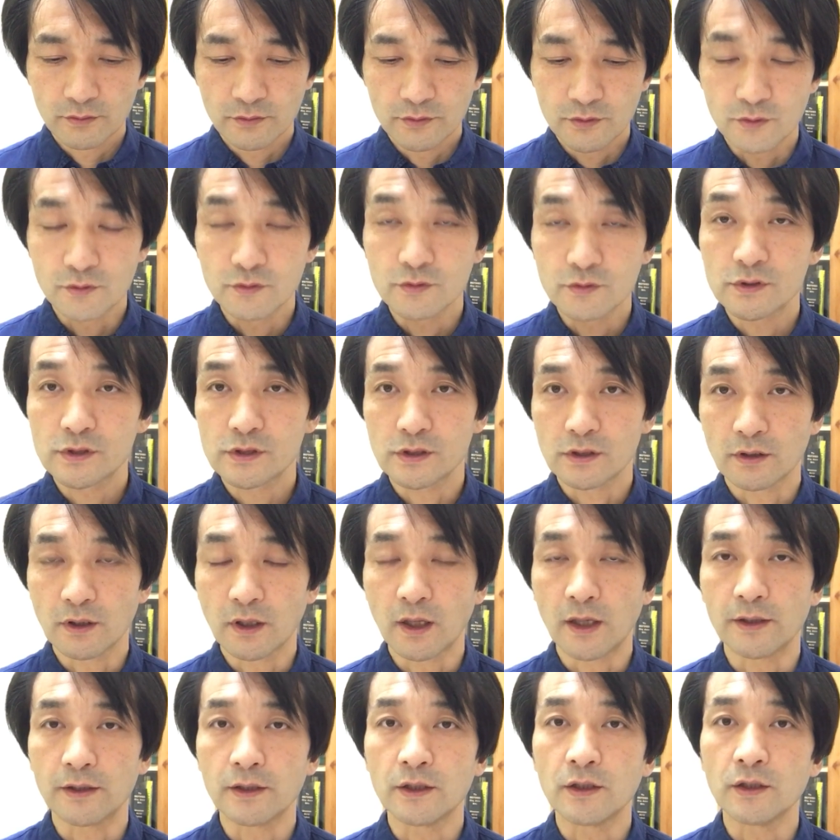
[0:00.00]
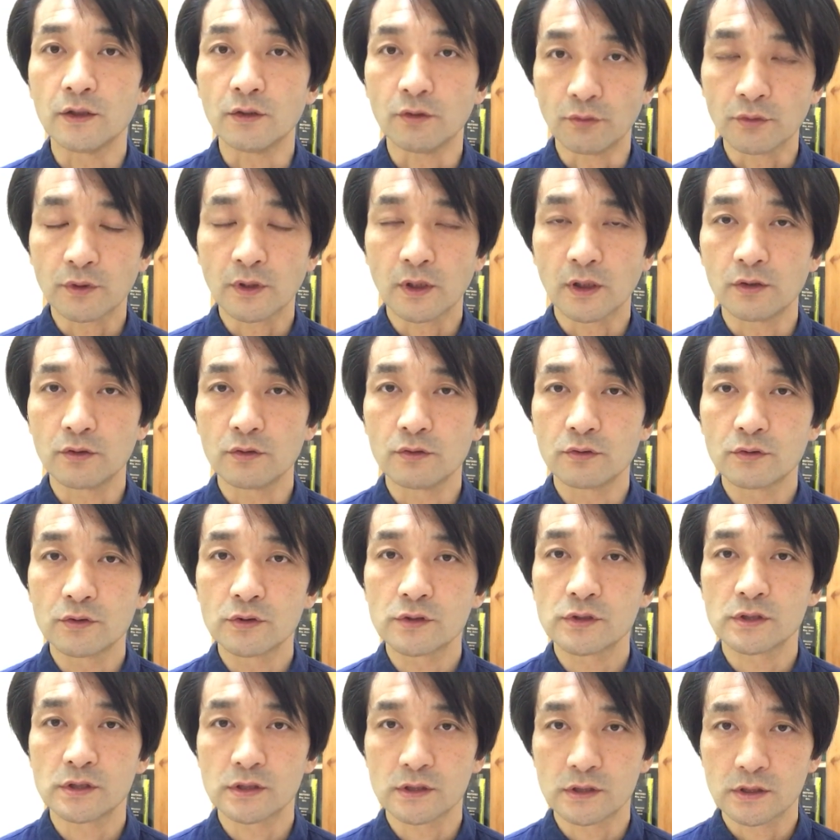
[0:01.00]
許し「あ、いいよ」って許
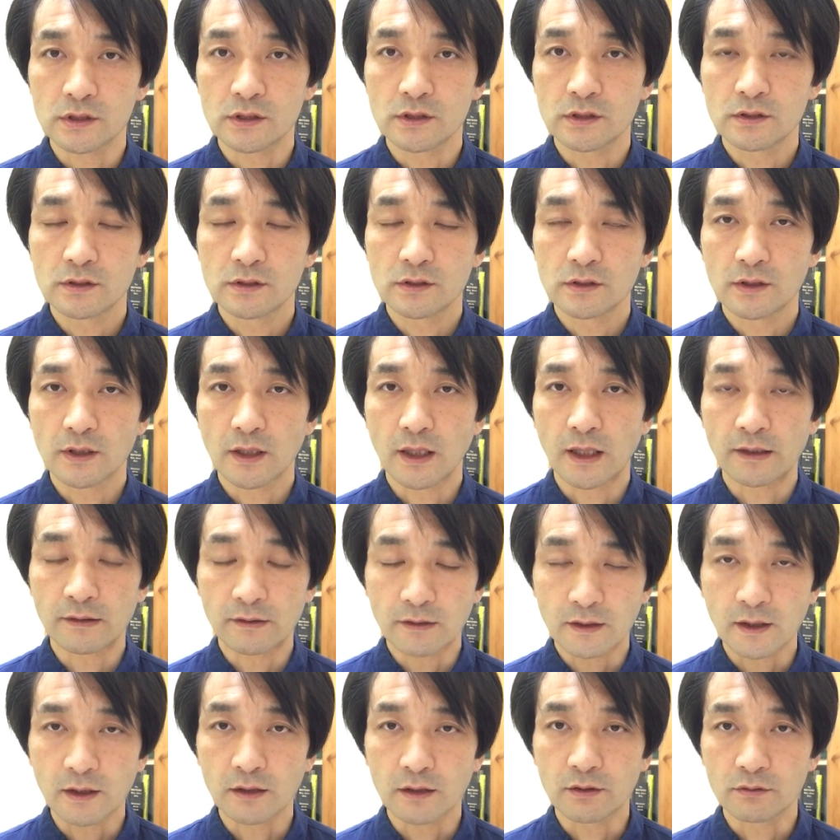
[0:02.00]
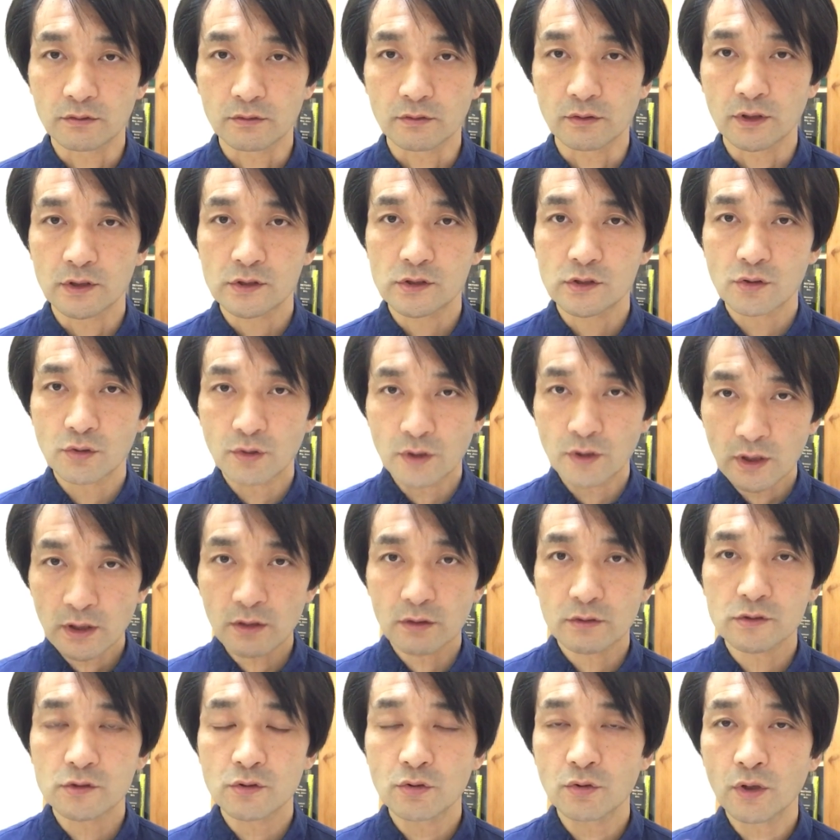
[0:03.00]
し合っていく。で、それ
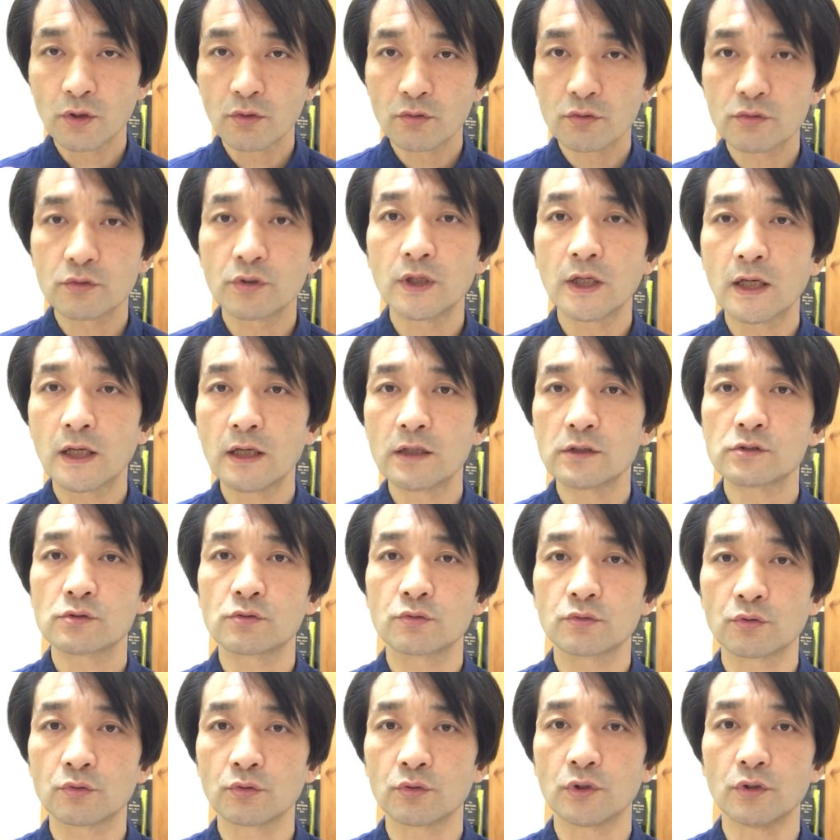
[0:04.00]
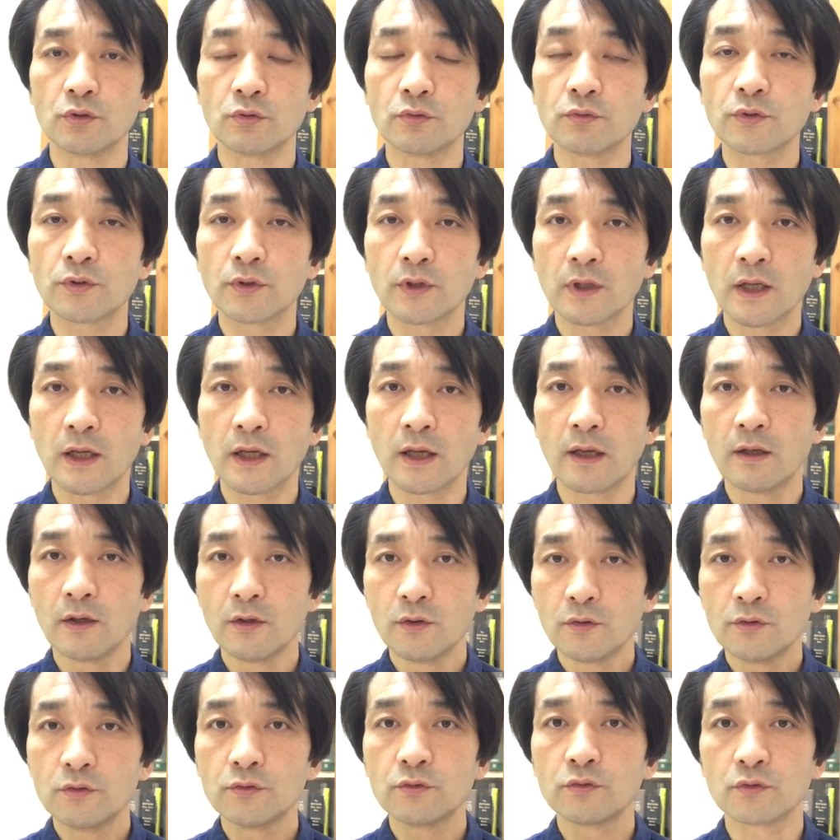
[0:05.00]
を繰り返すことによって
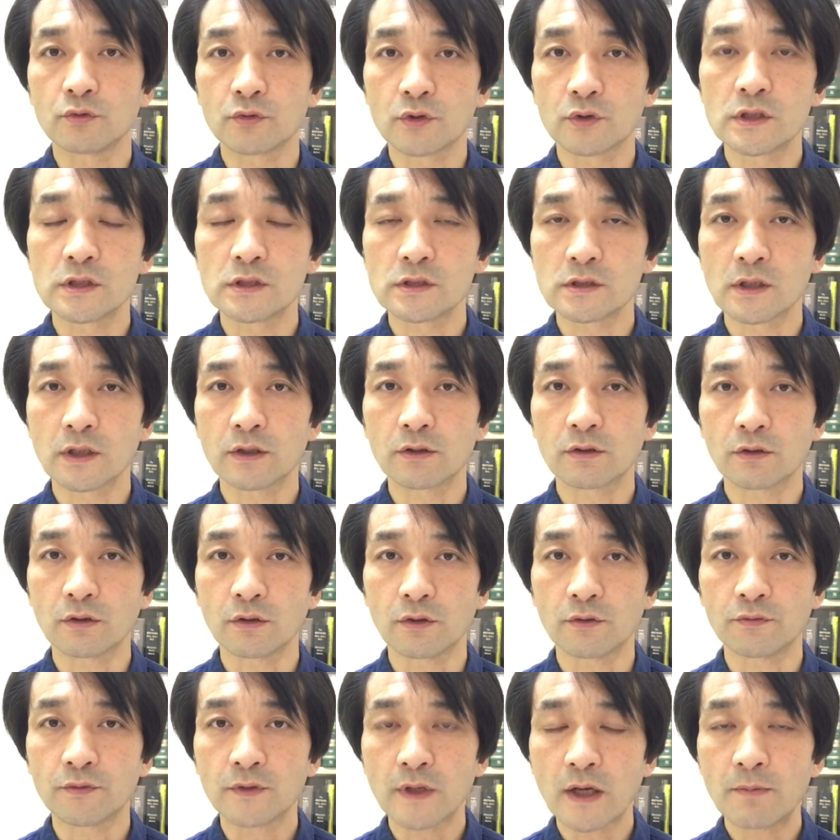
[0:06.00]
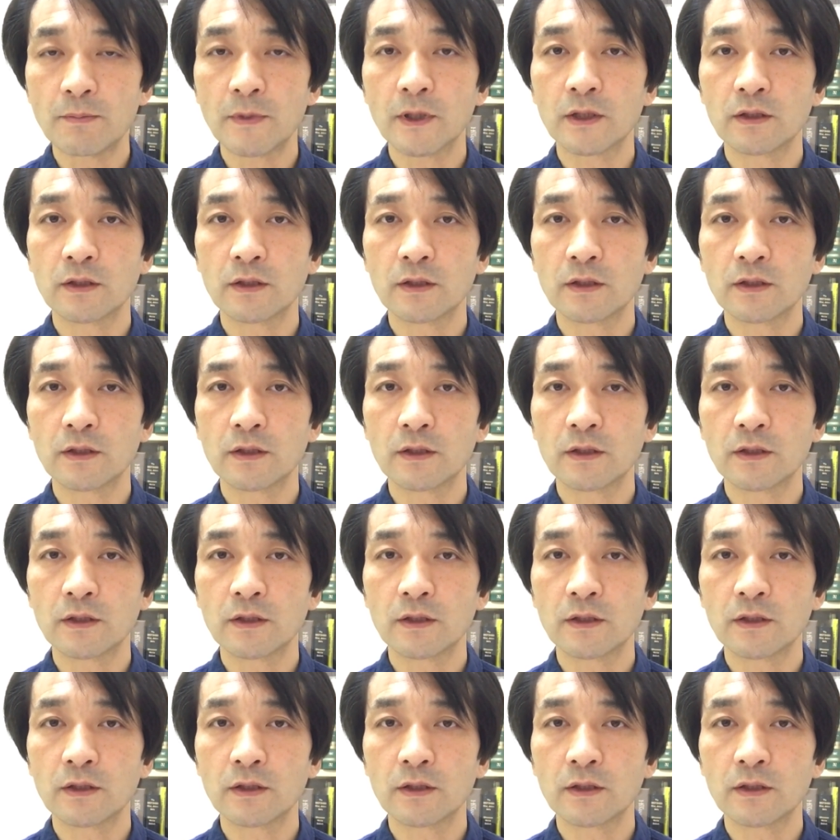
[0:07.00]
夫婦の絆というのは深まっ